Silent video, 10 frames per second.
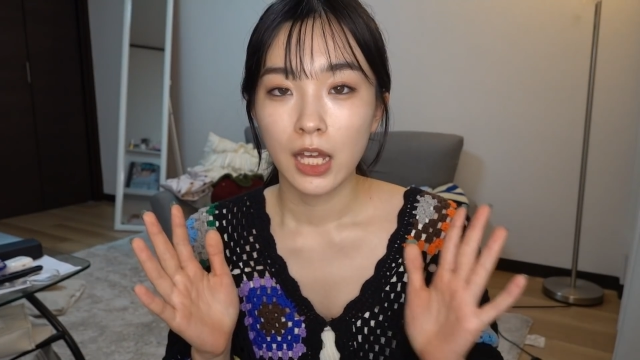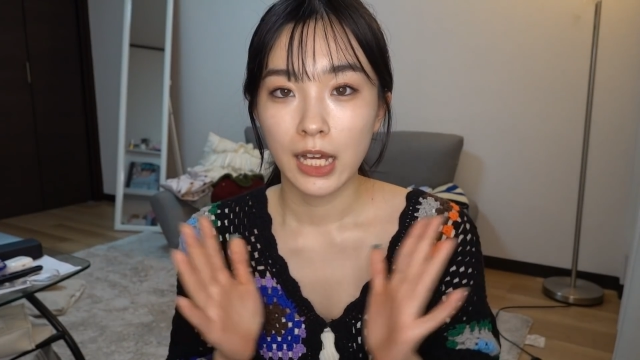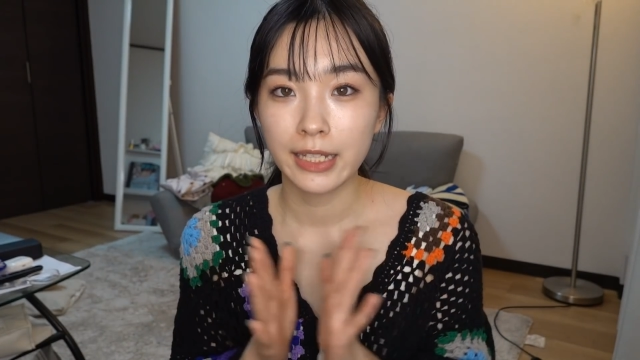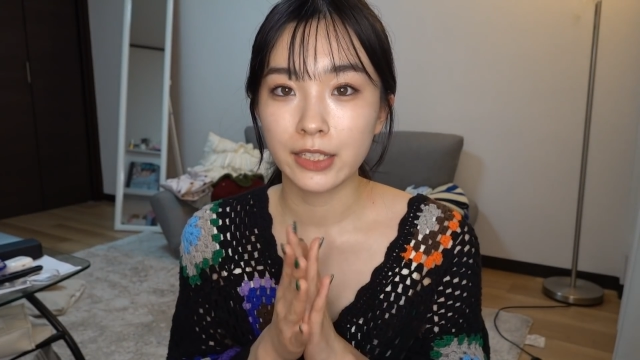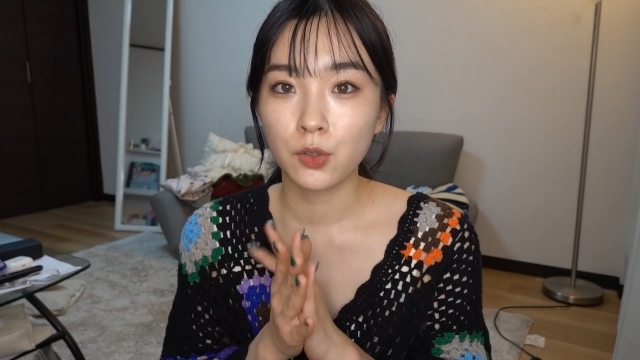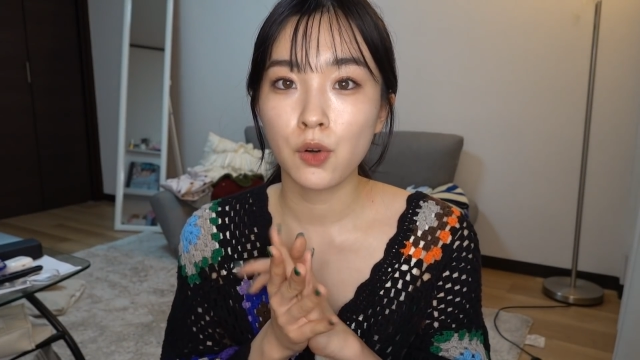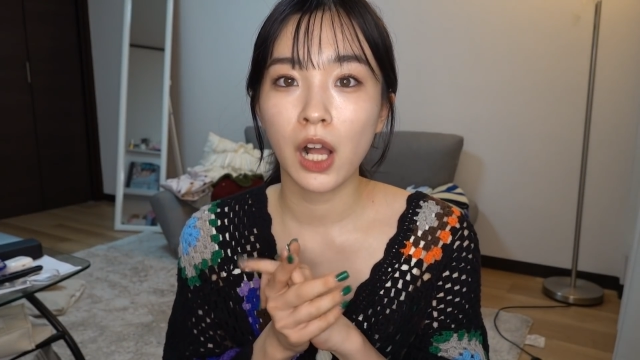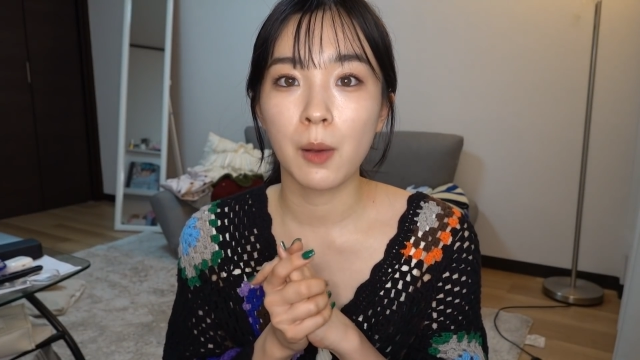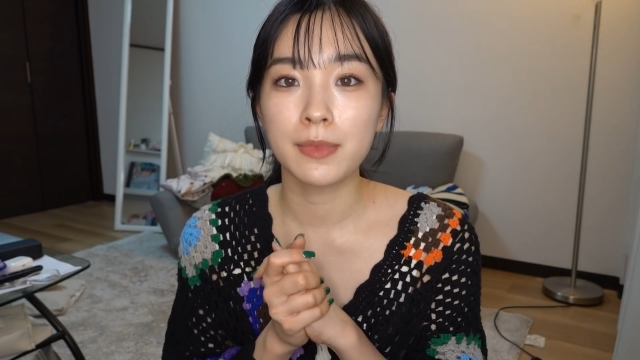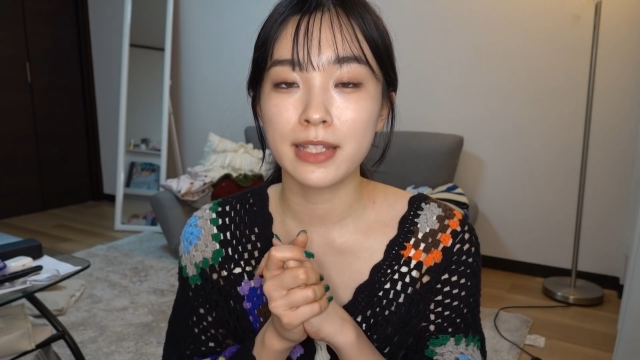はい、今
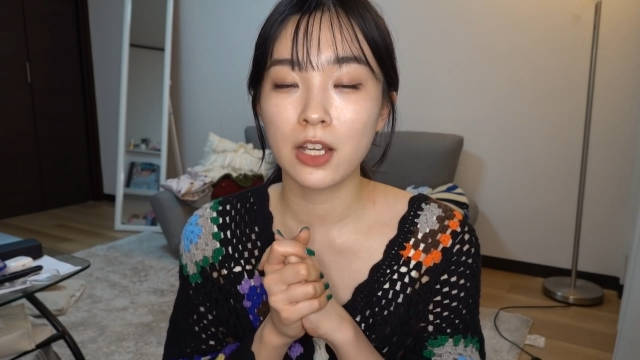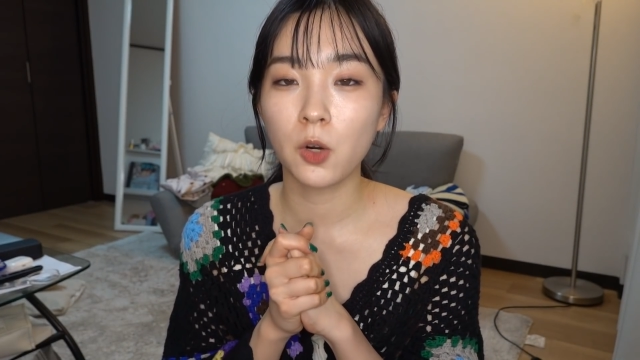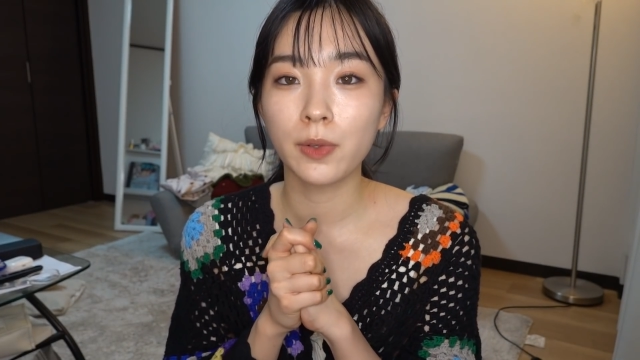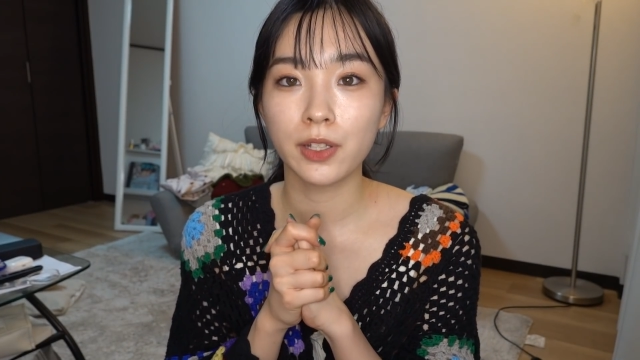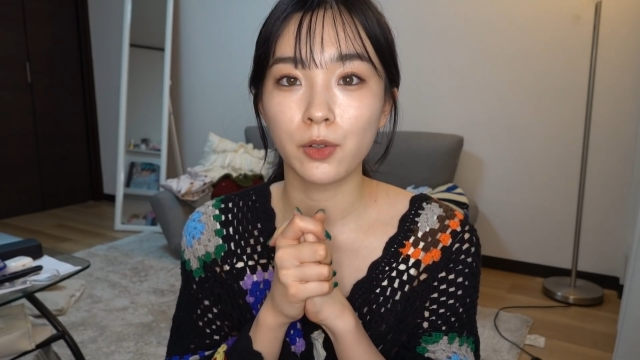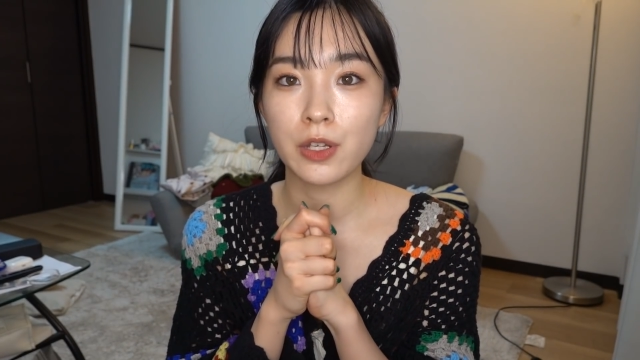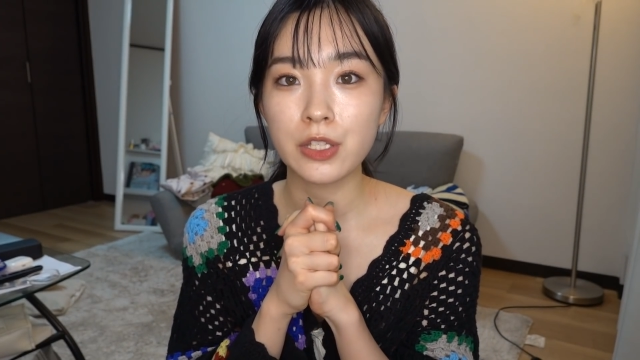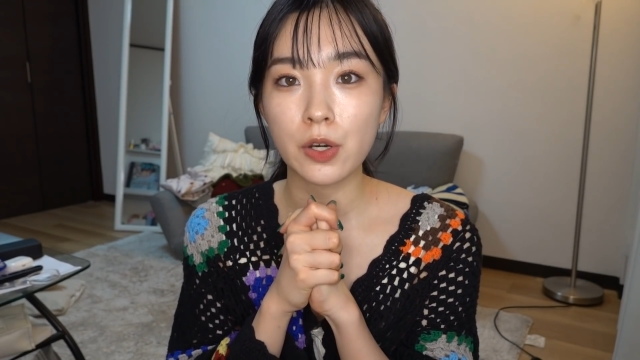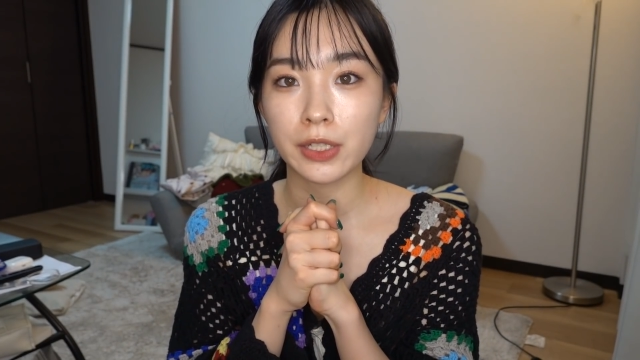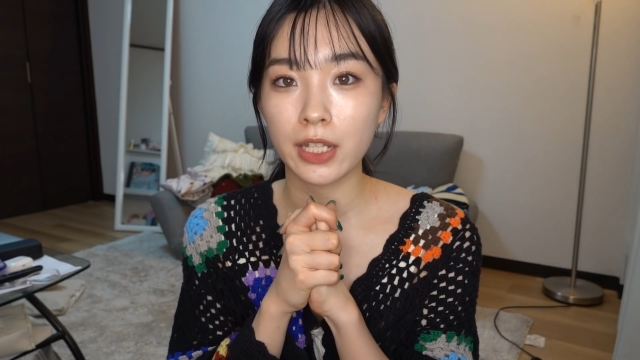回も最後までご視
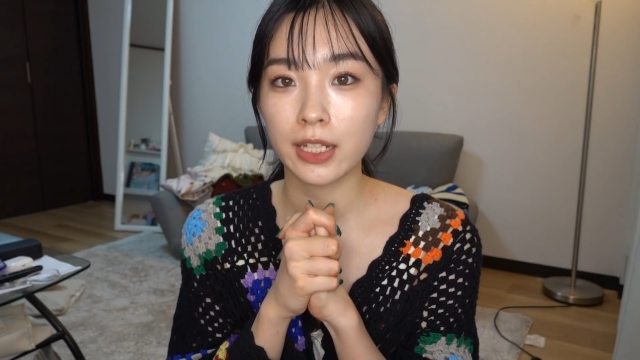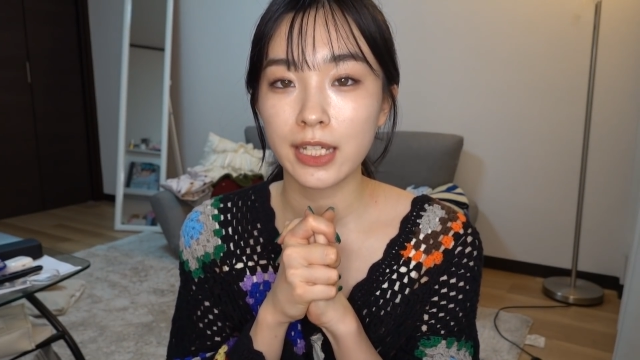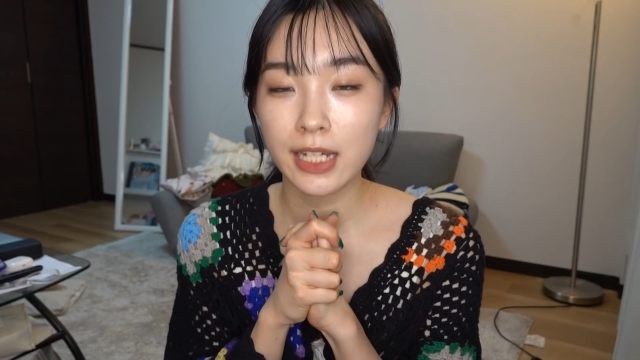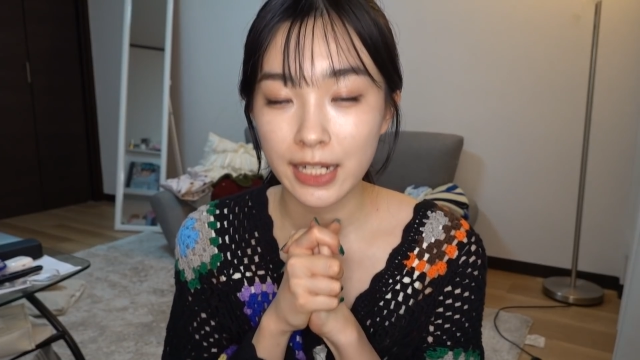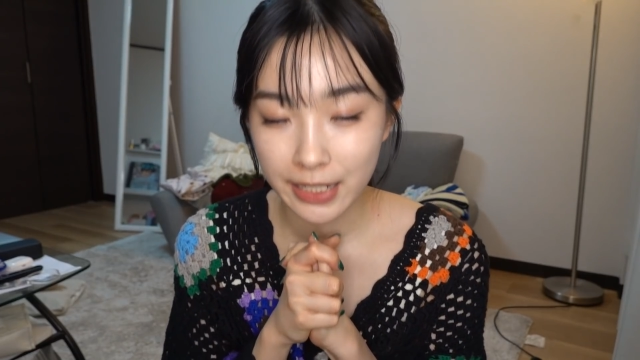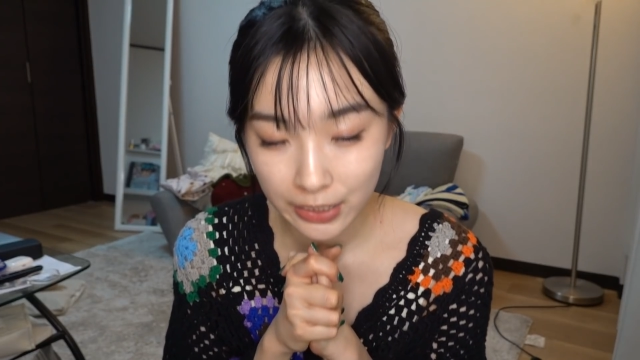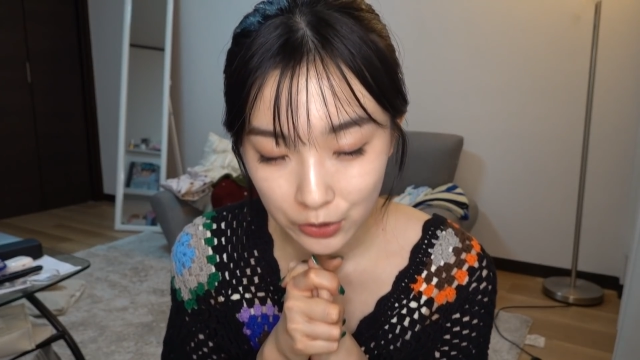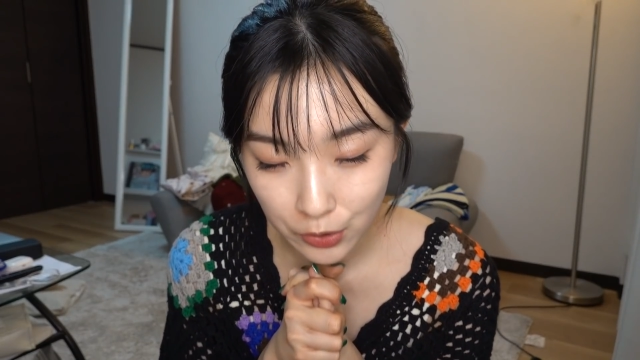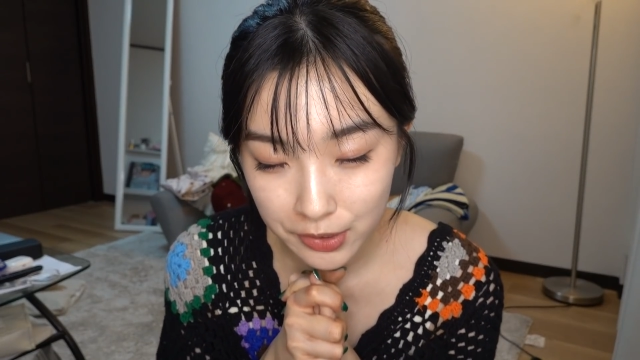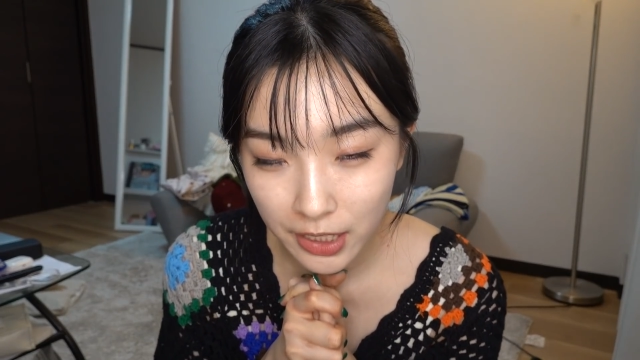聴いただきありが
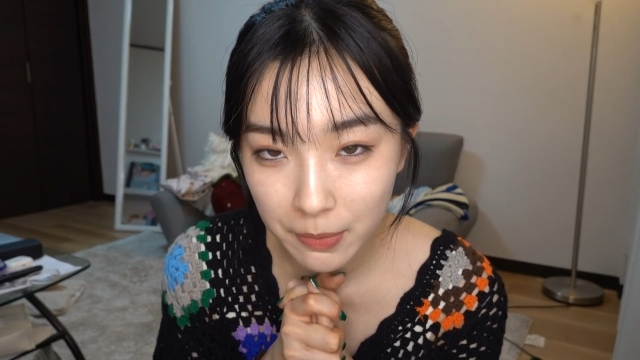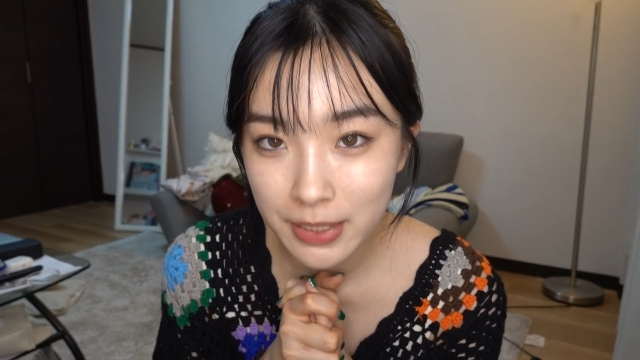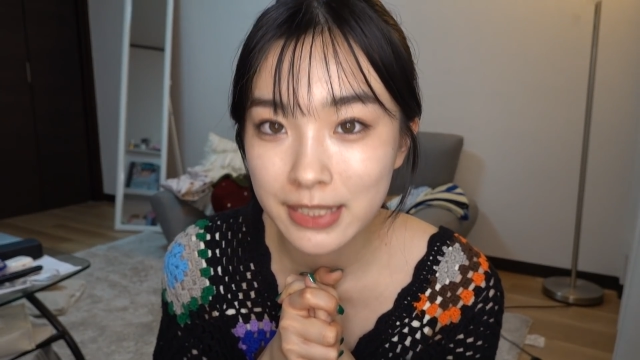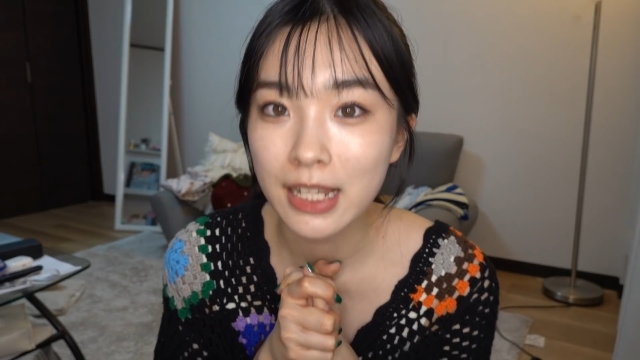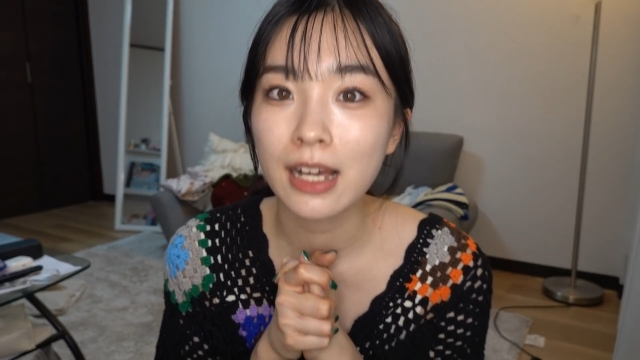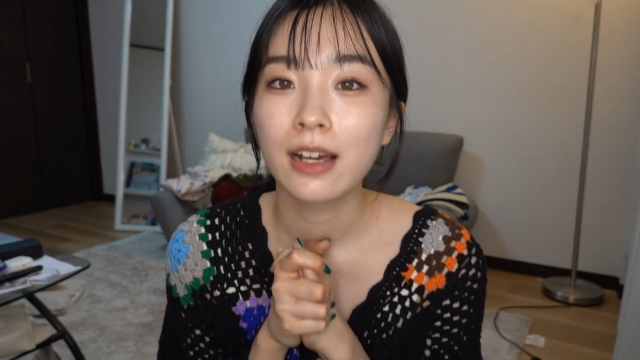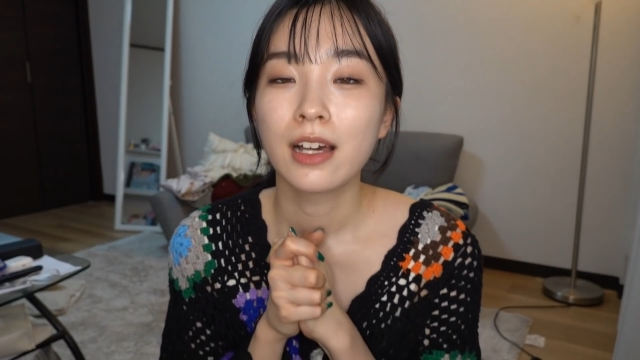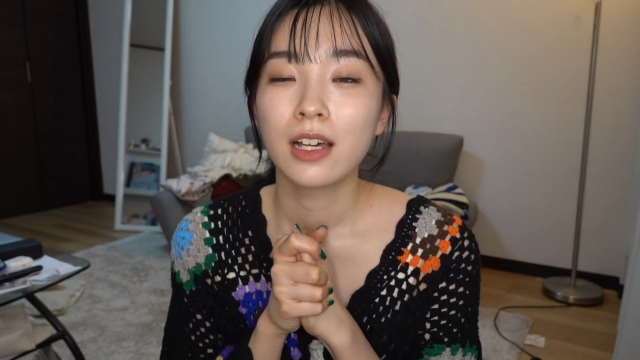とうございました。